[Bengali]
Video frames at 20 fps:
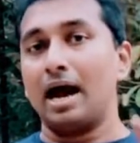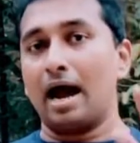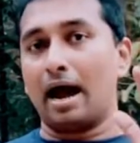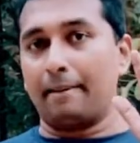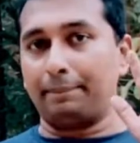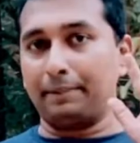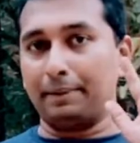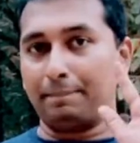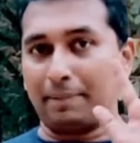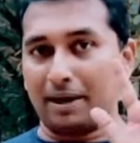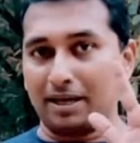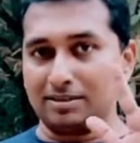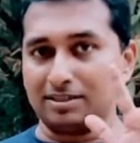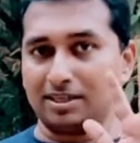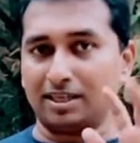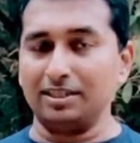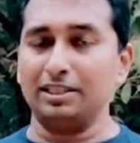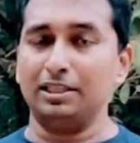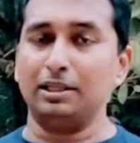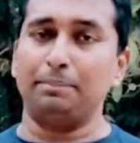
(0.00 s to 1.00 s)
আপনি
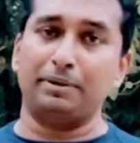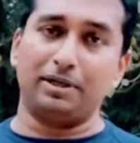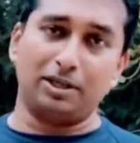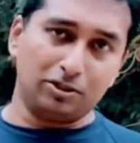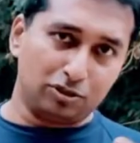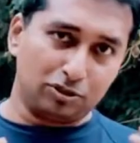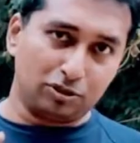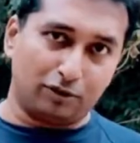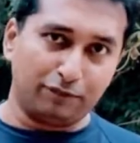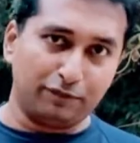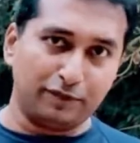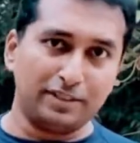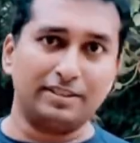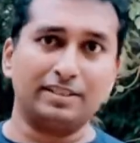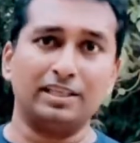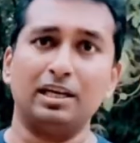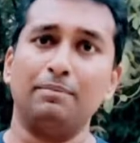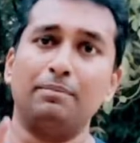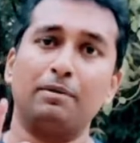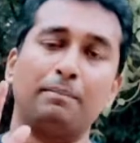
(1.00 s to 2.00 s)
পাঁচটা দিতে পারেন সফট
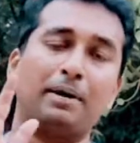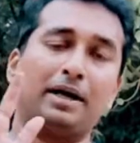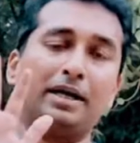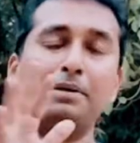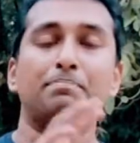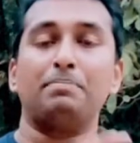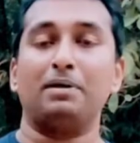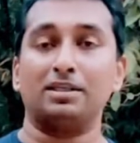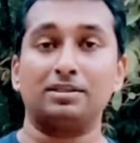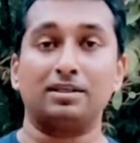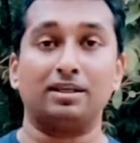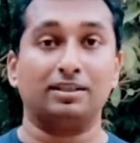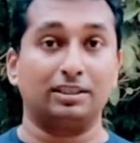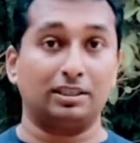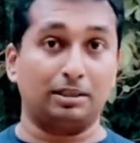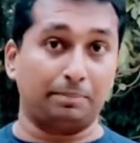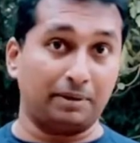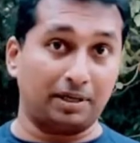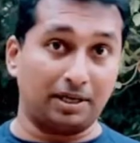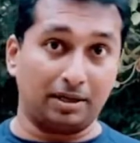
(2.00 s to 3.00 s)
স্কিল এবং বাকি পাঁচটা
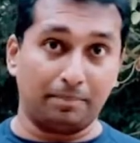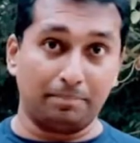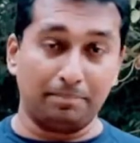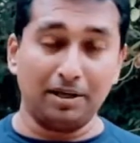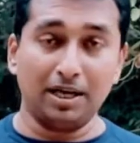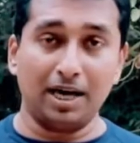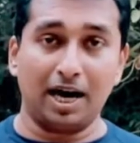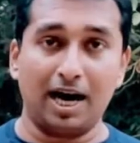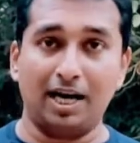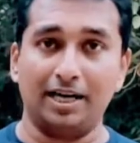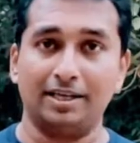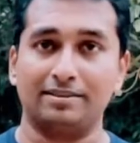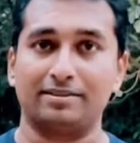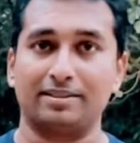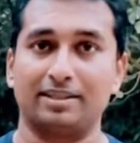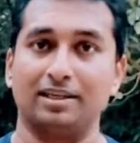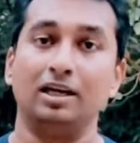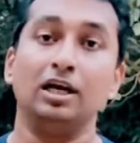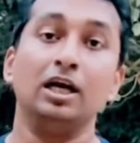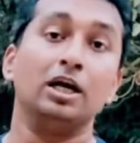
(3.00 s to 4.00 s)
দিতে পারেন আপনার হার্ড
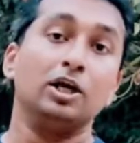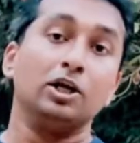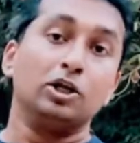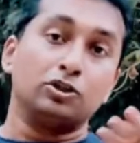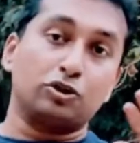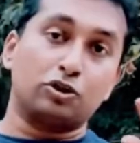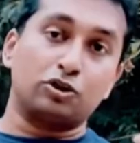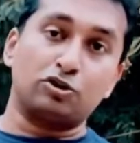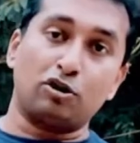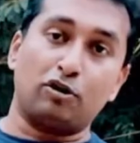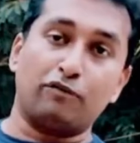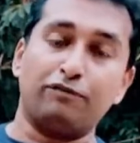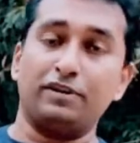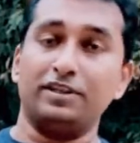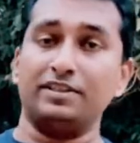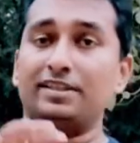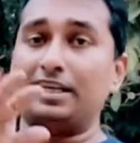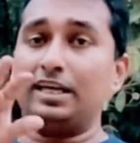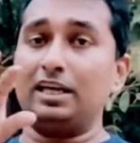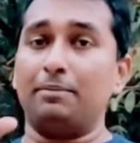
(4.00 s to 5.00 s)
স্কিল সো সফট
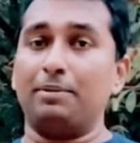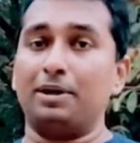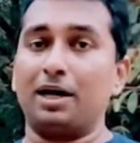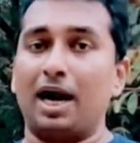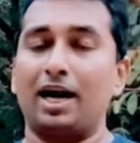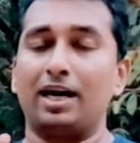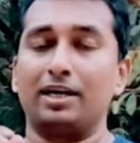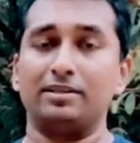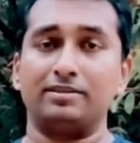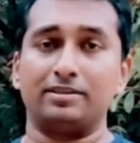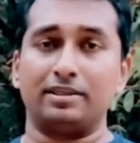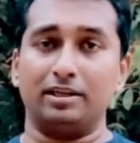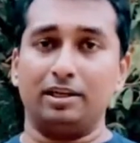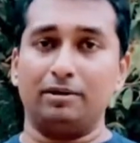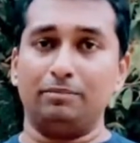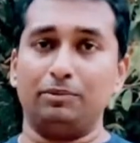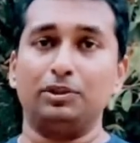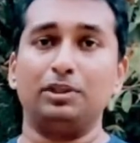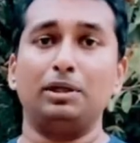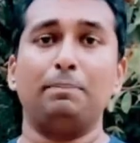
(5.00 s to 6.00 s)
স্কিল এবং হার্ড স্কিলের
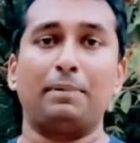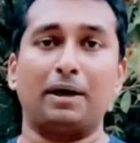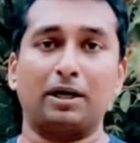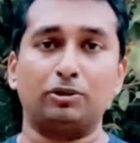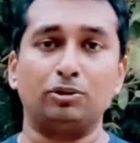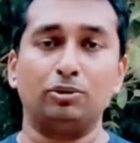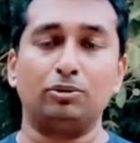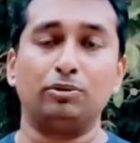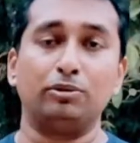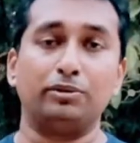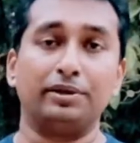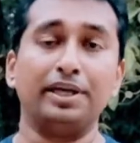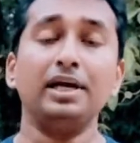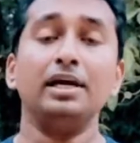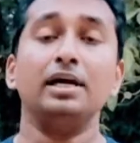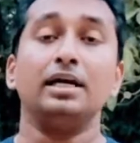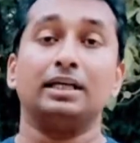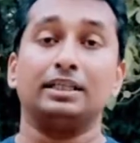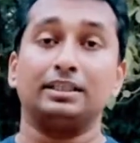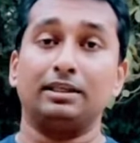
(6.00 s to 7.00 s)
মধ্যে পার্থক্য কি
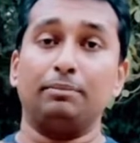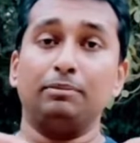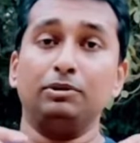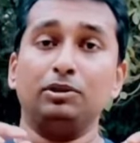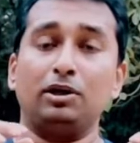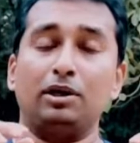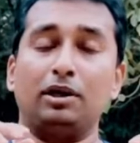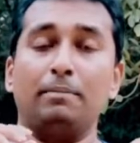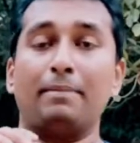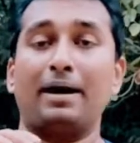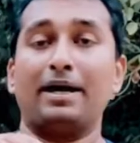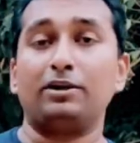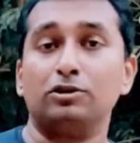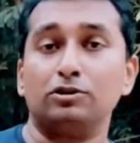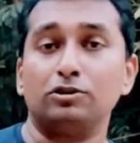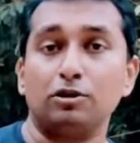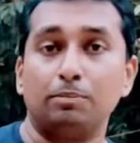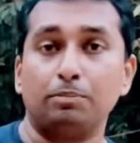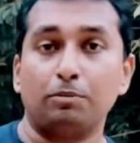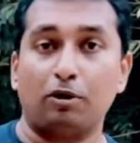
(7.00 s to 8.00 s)
যেমন ধরেন
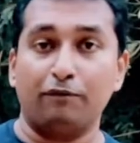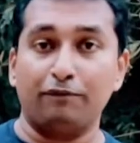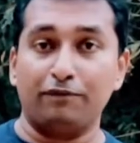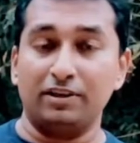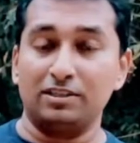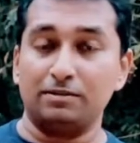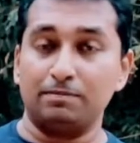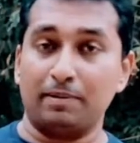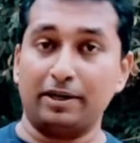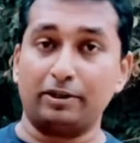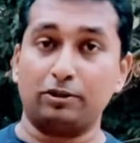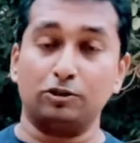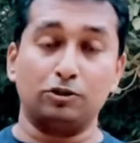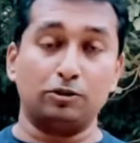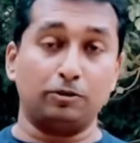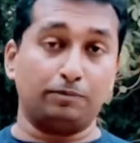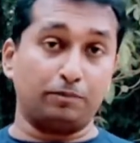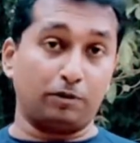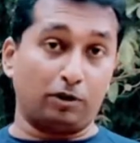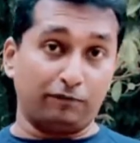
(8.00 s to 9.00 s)
মাইক্রোসফট অফিস
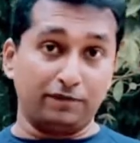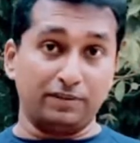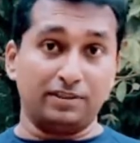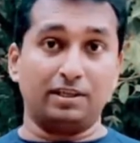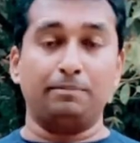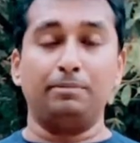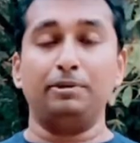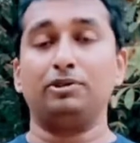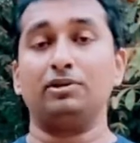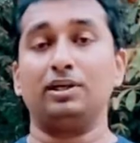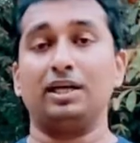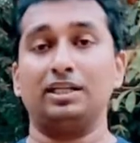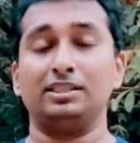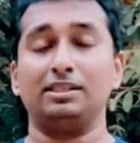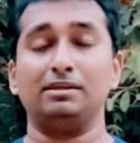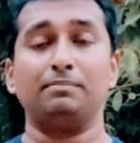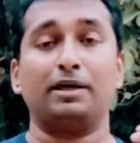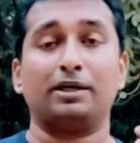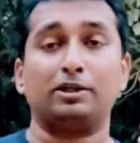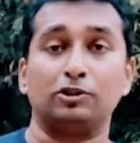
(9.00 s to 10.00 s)
মাইক্রোসফট অফিসের ভিতরে আছে
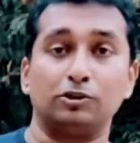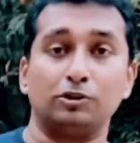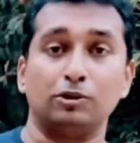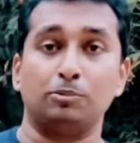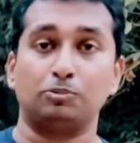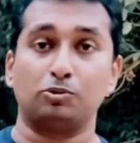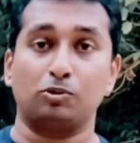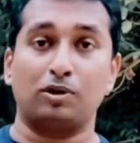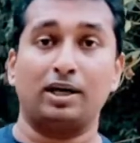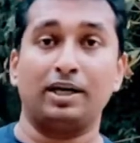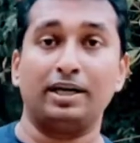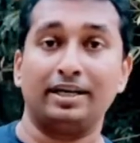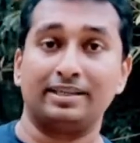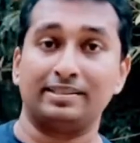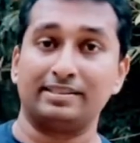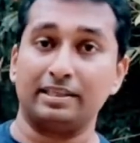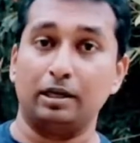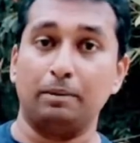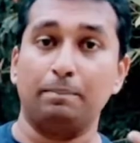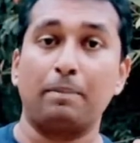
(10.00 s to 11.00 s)
মাইক্রোসফট ওয়ার্ড
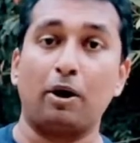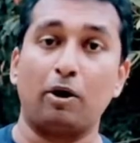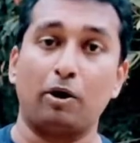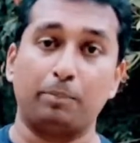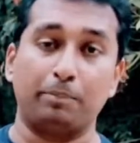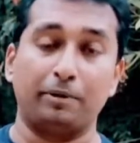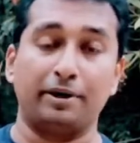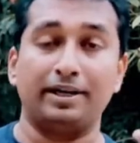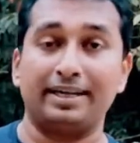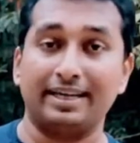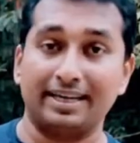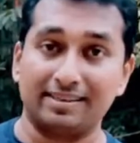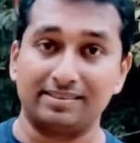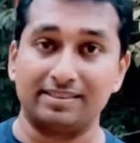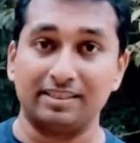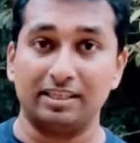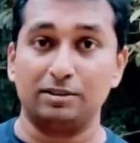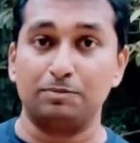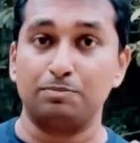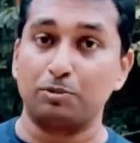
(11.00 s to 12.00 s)
এক্সেল পাওয়ার পয়েন্ট
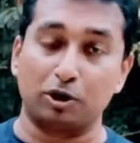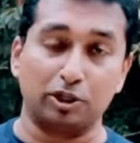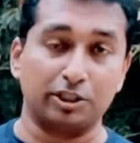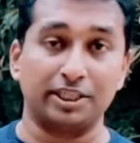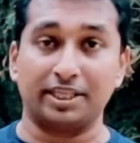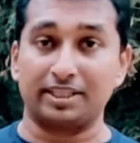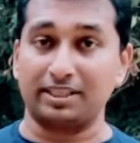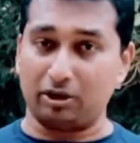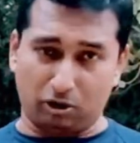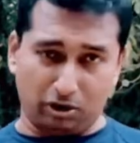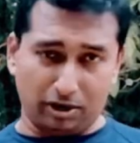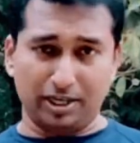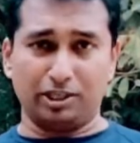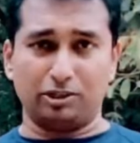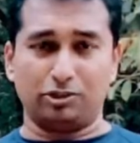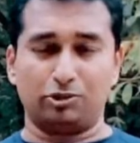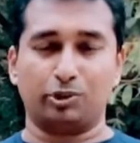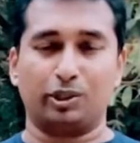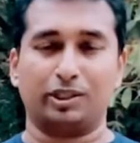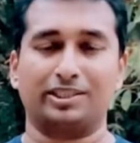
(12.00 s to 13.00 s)
এক্সেস প্রজেক্ট অনেক
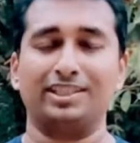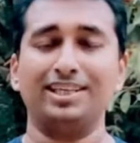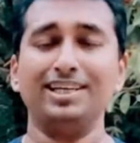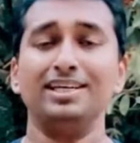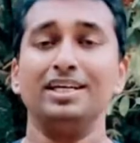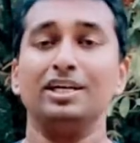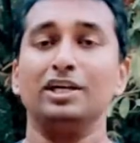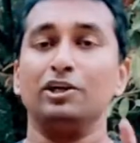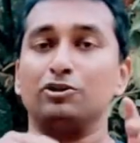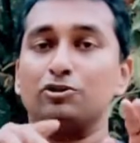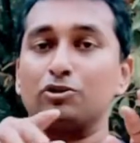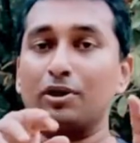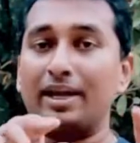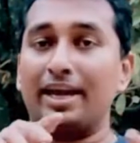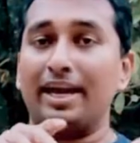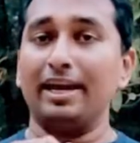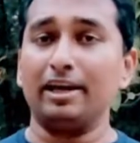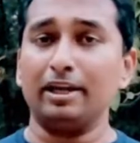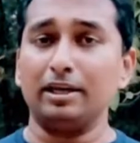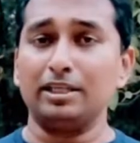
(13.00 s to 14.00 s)
কিছু আছে সো
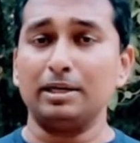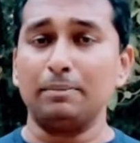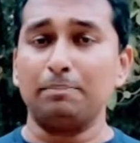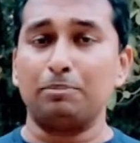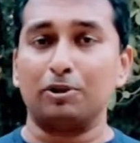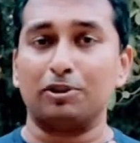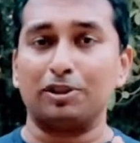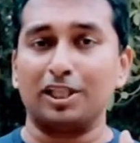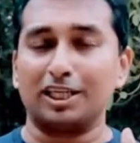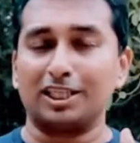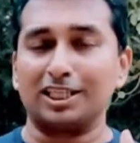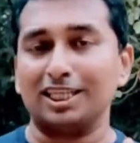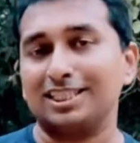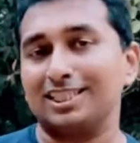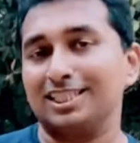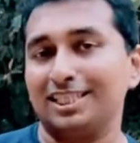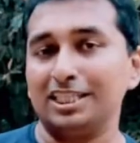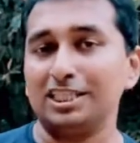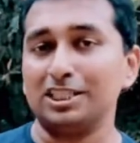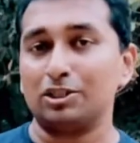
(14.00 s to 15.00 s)
এর যে প্রত্যেকটা
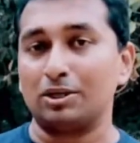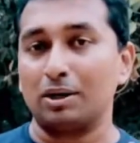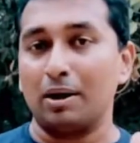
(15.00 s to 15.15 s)
জিনিস